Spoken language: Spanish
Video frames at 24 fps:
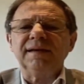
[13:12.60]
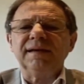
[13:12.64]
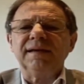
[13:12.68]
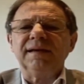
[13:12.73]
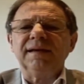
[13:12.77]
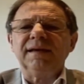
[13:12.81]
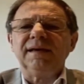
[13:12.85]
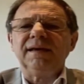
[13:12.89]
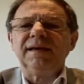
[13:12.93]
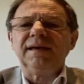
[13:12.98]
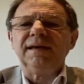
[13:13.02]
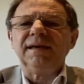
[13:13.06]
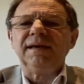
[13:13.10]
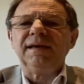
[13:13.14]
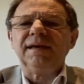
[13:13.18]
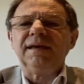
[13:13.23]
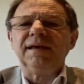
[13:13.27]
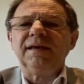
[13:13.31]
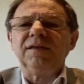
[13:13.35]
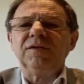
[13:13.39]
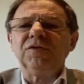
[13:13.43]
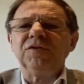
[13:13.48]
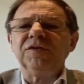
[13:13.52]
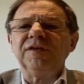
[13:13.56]
eh,
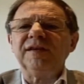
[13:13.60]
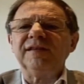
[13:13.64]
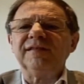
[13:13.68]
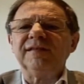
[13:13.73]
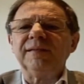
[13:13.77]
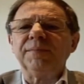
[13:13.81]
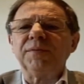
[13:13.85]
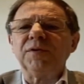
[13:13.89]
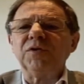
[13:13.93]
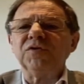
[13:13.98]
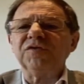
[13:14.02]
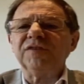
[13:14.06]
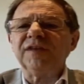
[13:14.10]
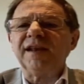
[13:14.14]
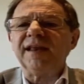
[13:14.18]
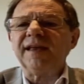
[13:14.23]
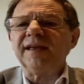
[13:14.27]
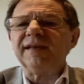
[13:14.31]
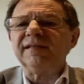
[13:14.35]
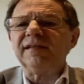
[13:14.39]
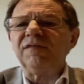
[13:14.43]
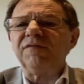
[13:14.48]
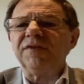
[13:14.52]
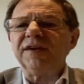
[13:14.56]
donde se produce la
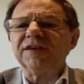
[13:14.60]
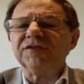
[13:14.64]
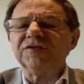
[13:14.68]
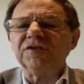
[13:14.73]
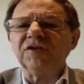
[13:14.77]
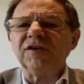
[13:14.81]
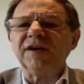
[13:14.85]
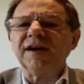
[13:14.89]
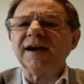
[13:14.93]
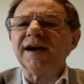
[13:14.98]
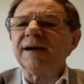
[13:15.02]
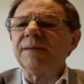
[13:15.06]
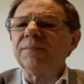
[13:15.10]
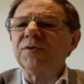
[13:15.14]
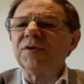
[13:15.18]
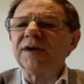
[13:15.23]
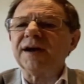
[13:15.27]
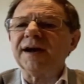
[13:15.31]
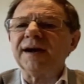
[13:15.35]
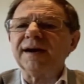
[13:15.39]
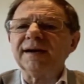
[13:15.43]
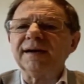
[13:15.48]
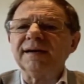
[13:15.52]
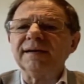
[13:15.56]
desinfección caja por
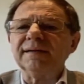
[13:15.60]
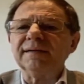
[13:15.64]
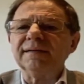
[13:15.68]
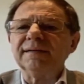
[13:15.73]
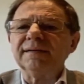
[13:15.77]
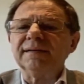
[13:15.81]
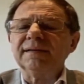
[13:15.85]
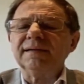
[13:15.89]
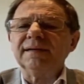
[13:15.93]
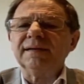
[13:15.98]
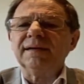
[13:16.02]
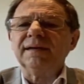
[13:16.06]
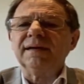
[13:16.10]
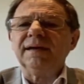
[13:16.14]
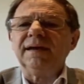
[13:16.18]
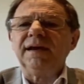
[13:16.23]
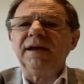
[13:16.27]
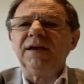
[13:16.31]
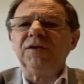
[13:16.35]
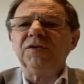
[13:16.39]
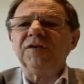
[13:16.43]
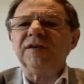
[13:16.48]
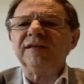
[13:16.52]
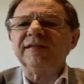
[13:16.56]
caja y
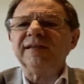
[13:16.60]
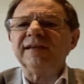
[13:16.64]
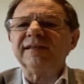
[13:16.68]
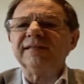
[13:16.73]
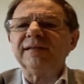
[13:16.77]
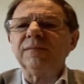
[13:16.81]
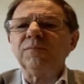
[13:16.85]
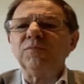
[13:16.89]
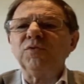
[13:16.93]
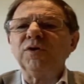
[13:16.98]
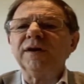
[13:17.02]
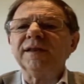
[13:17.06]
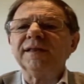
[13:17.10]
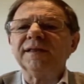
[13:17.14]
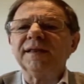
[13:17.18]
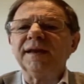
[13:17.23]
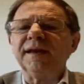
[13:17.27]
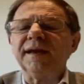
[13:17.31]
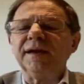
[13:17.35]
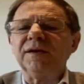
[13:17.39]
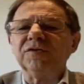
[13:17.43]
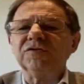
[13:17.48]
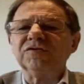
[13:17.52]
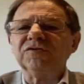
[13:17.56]
donde se hacen
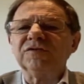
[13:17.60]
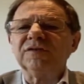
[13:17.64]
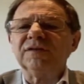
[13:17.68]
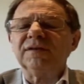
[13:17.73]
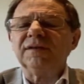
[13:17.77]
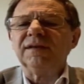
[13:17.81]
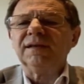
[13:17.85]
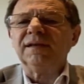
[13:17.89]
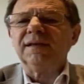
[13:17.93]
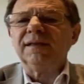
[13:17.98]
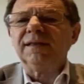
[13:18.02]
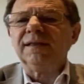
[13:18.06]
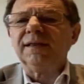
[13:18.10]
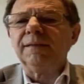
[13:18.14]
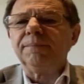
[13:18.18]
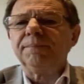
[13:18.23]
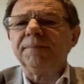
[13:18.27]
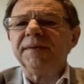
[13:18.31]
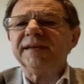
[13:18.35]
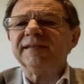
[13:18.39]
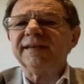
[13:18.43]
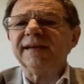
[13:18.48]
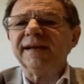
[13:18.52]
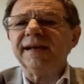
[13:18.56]
muestreos de
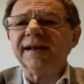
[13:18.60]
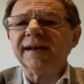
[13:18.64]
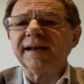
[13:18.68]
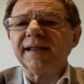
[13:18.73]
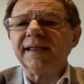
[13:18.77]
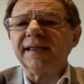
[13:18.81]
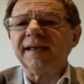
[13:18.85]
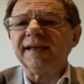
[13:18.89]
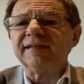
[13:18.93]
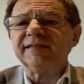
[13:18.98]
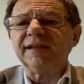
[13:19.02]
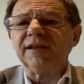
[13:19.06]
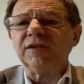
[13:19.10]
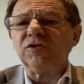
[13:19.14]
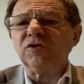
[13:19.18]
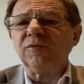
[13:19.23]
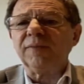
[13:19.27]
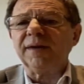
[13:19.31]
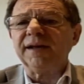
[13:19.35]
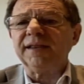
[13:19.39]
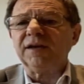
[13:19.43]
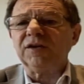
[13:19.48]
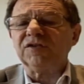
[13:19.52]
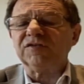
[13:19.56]
PCR de
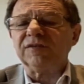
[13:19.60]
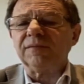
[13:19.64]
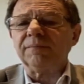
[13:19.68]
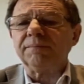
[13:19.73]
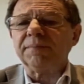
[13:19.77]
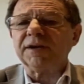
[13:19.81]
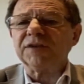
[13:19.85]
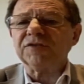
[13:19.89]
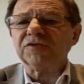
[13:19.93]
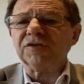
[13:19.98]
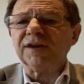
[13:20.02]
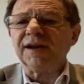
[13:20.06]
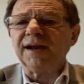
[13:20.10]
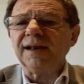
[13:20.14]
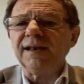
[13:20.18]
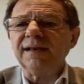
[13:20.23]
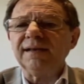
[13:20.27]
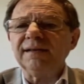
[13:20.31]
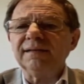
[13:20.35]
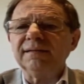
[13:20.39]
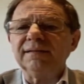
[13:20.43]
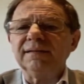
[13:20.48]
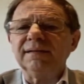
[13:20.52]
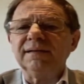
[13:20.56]
asintomáticos en personal,
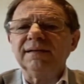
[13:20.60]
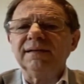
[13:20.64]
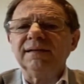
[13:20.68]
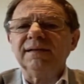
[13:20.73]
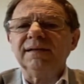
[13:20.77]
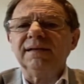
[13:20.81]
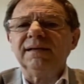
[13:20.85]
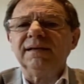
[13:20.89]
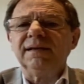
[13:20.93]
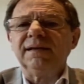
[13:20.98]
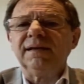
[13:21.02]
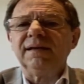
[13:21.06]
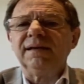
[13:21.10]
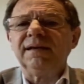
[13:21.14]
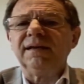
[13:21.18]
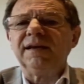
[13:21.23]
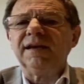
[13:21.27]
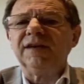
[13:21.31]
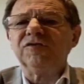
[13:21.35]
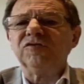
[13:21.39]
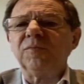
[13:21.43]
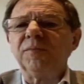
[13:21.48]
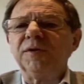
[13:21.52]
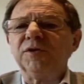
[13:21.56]
eh,
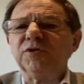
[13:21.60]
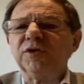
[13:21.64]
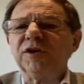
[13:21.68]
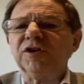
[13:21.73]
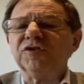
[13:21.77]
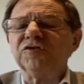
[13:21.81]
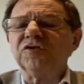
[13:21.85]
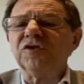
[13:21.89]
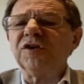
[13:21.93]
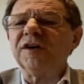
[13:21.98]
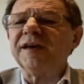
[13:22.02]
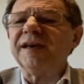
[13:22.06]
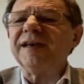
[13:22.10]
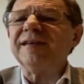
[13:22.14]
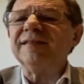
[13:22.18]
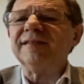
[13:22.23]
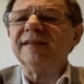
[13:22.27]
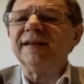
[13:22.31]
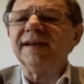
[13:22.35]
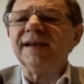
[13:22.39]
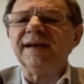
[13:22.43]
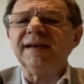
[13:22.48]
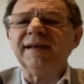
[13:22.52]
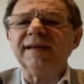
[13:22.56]
esos muestreos son
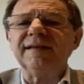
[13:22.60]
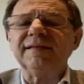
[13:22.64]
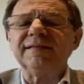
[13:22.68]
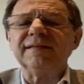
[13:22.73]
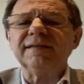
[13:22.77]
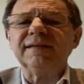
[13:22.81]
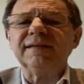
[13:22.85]
quincenales,